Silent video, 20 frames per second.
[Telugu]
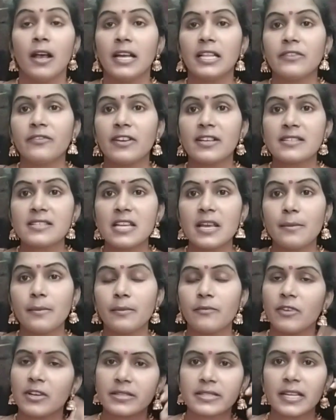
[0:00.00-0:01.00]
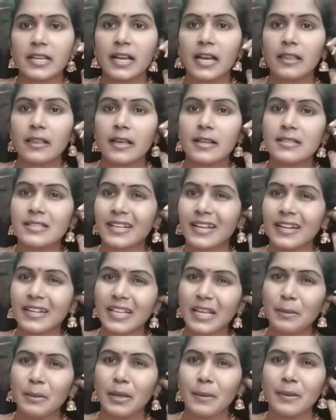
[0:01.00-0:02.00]
అయితే ఫస్ట్ టైం ఫస్ట్ టైం కాదు కానీ
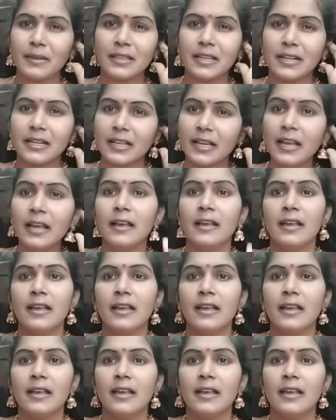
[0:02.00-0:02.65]
సెకండ్ టైం ఏమైందంటే